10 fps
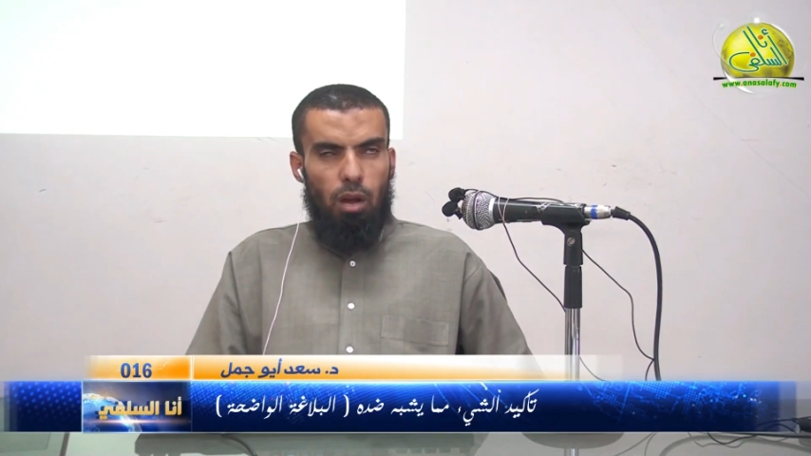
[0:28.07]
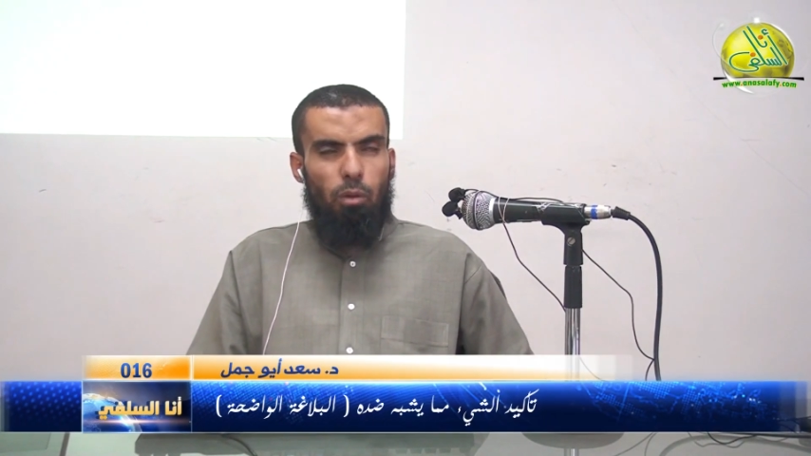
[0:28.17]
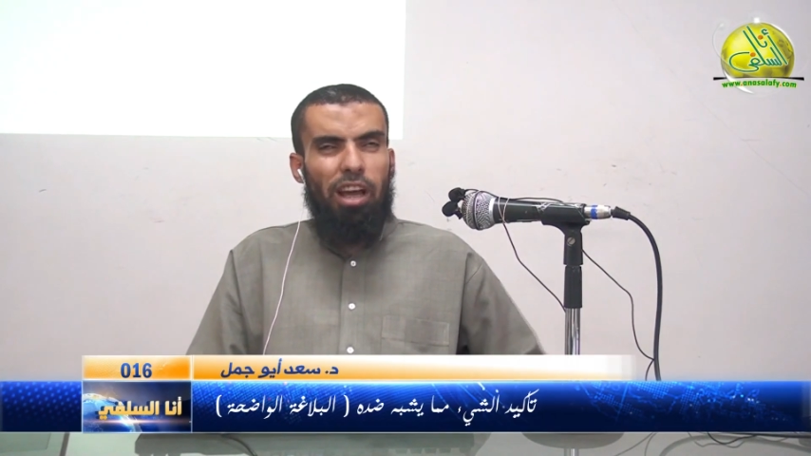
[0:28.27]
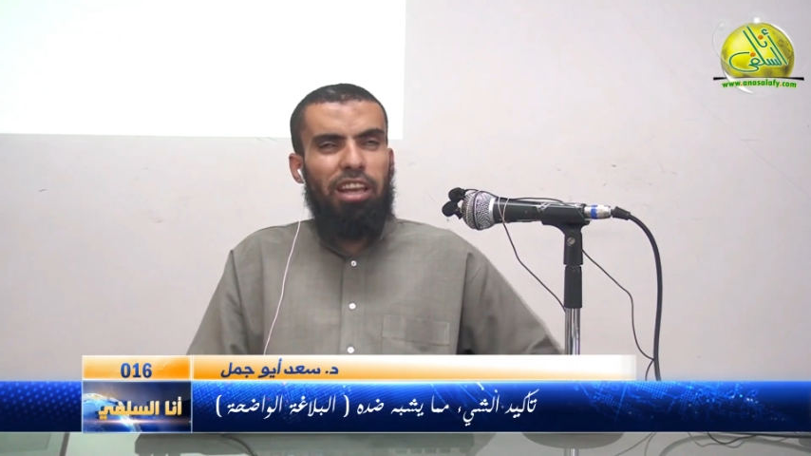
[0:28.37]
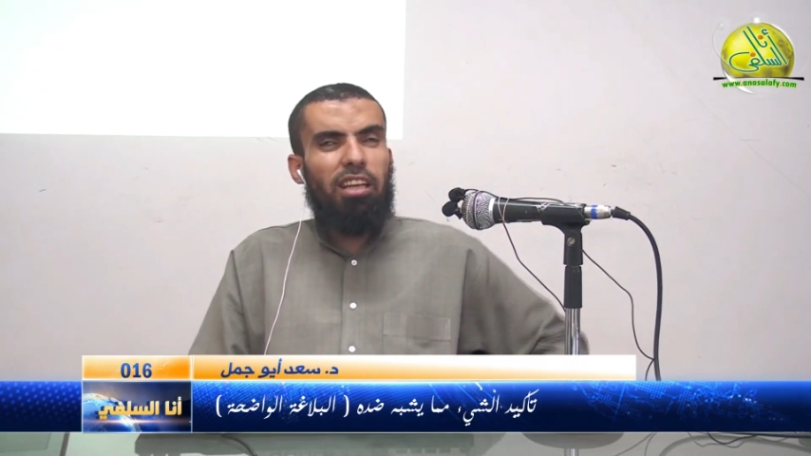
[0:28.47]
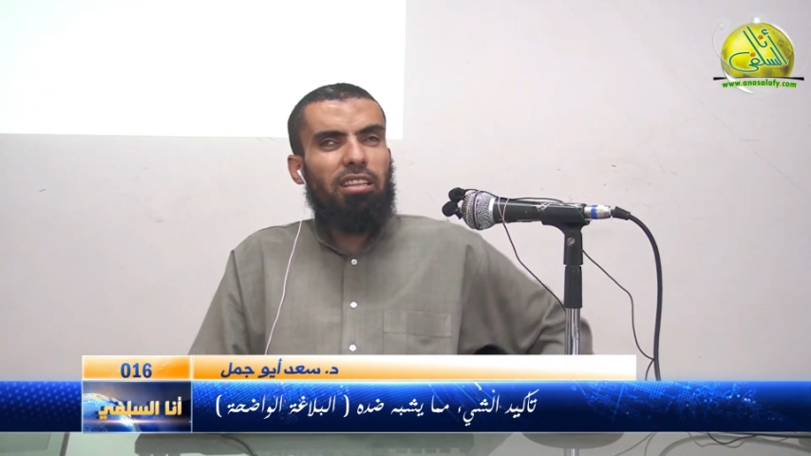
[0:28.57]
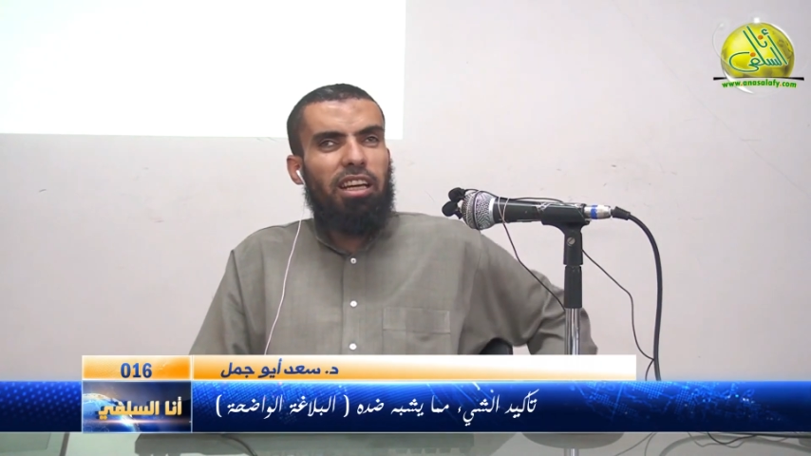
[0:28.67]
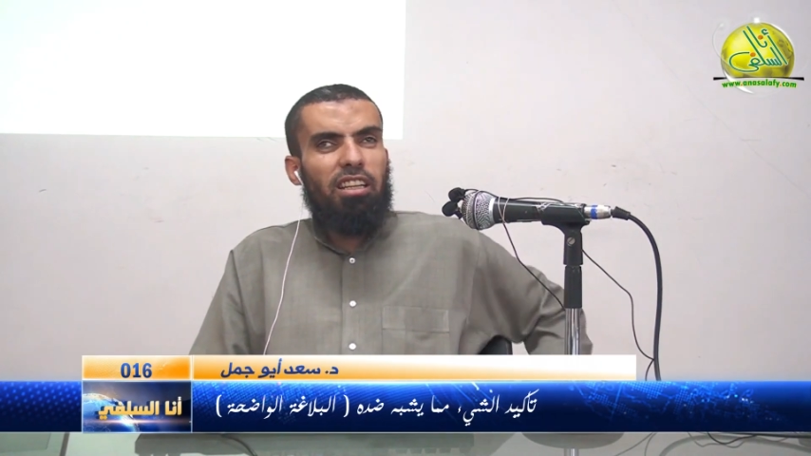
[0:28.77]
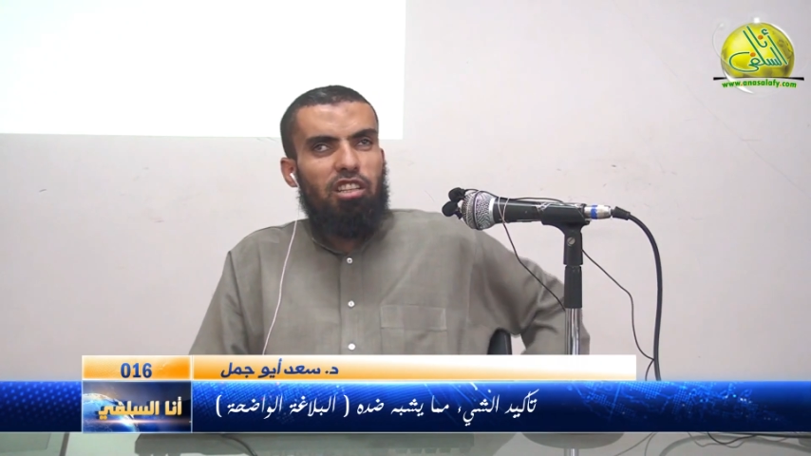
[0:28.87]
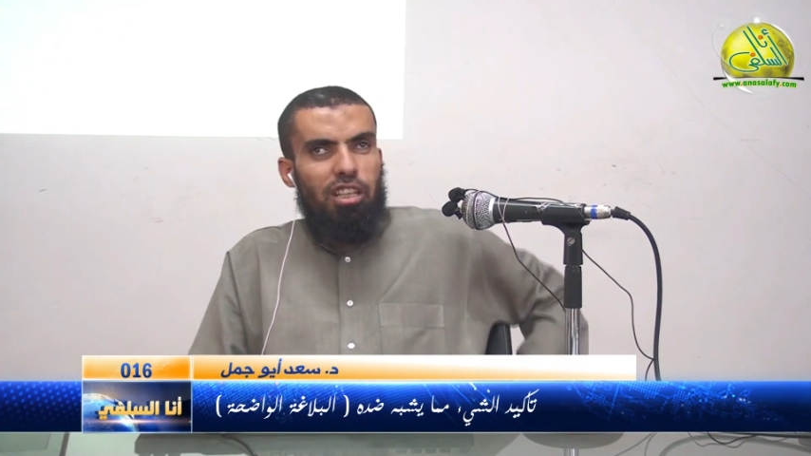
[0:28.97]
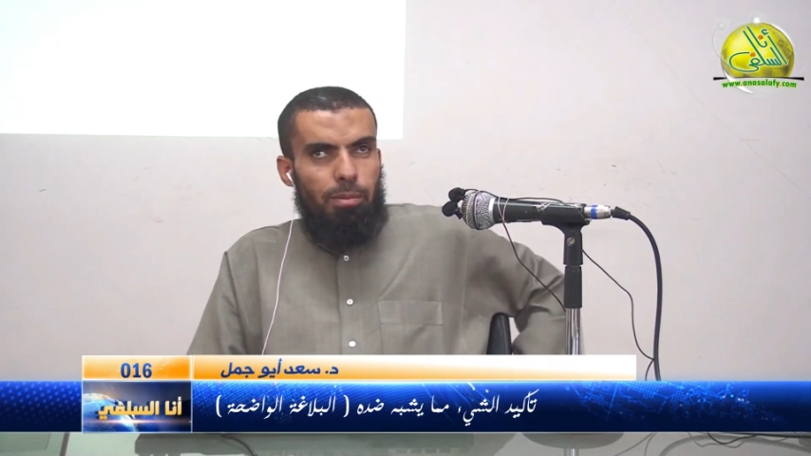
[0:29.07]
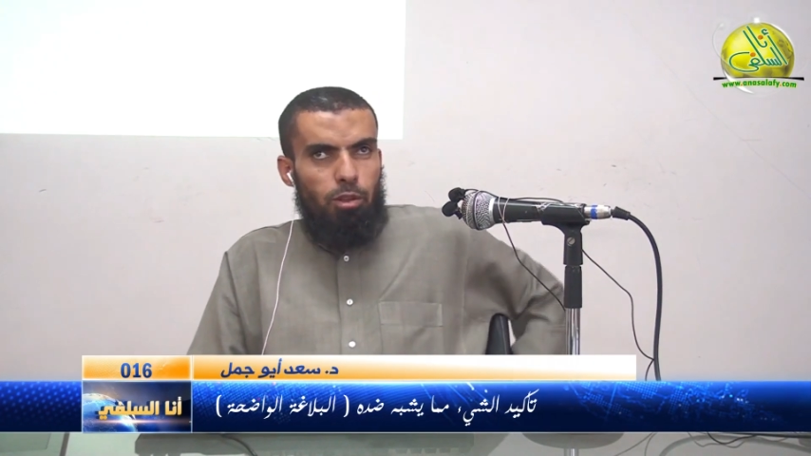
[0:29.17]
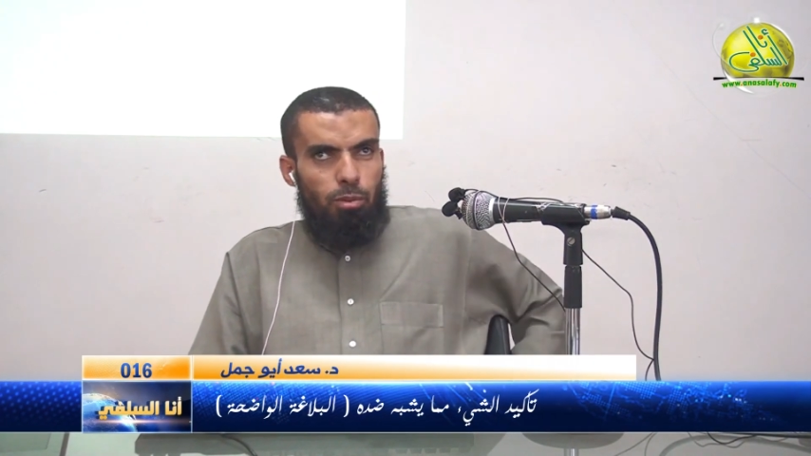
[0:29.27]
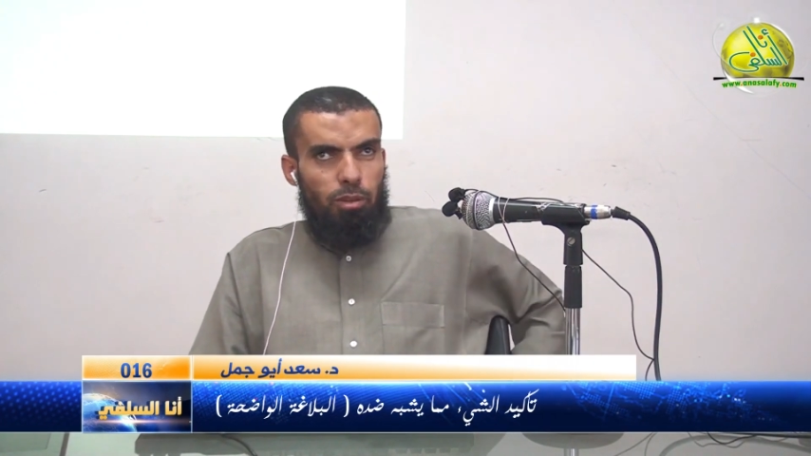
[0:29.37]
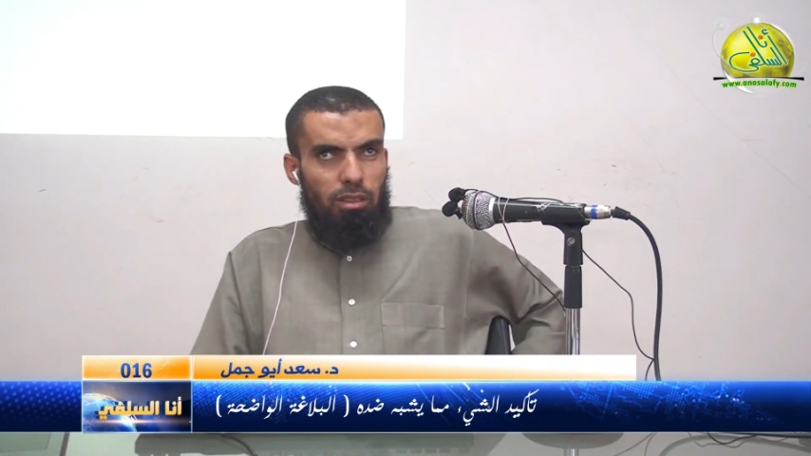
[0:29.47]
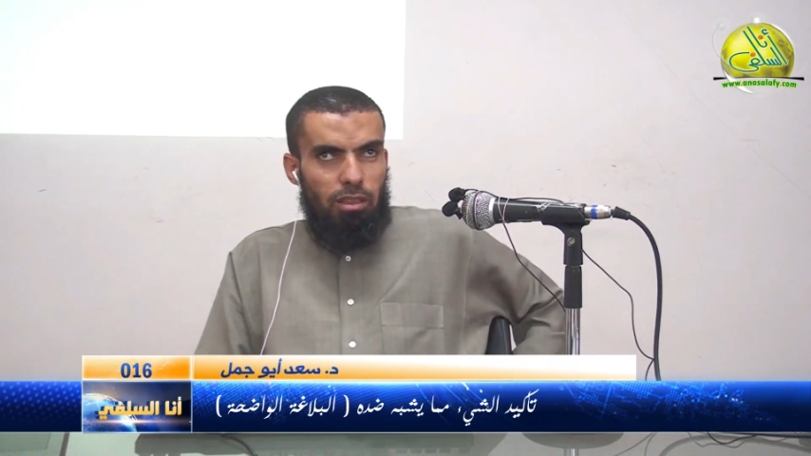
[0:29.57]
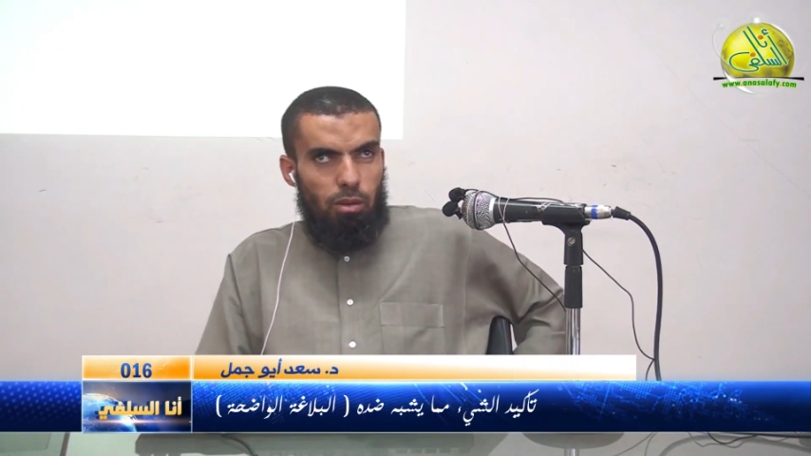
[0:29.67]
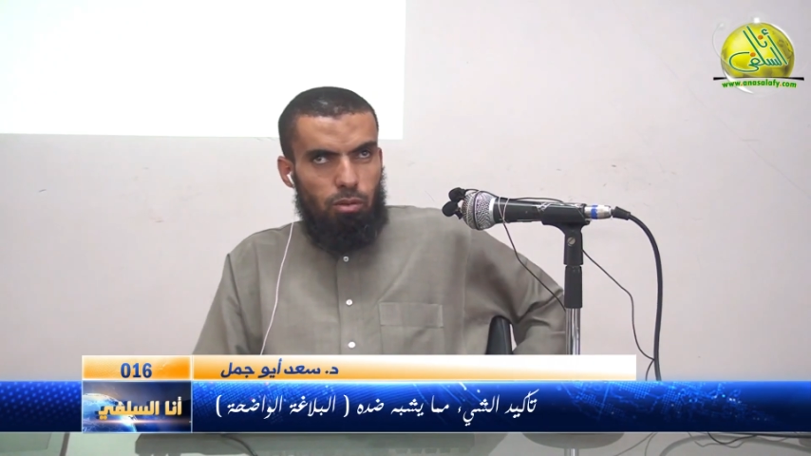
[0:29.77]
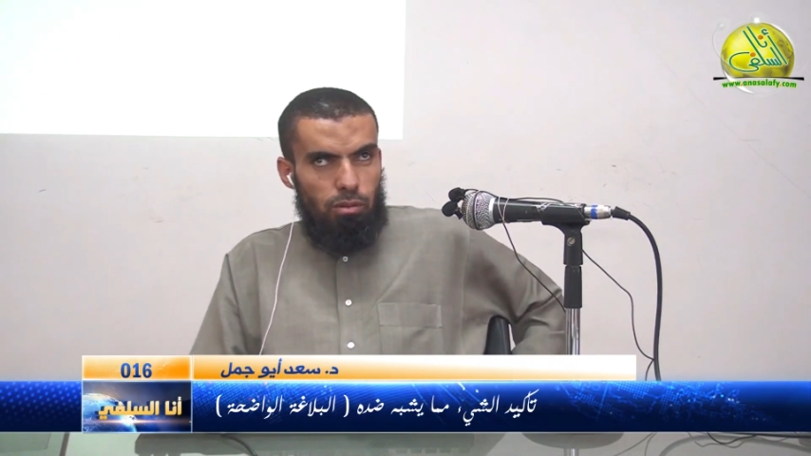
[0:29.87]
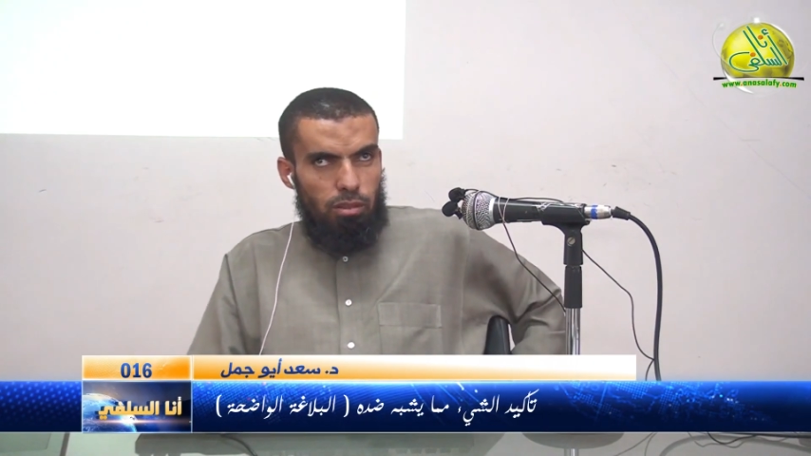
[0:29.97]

هو يعني ايه تأكيد الشيء بما يشبه ضده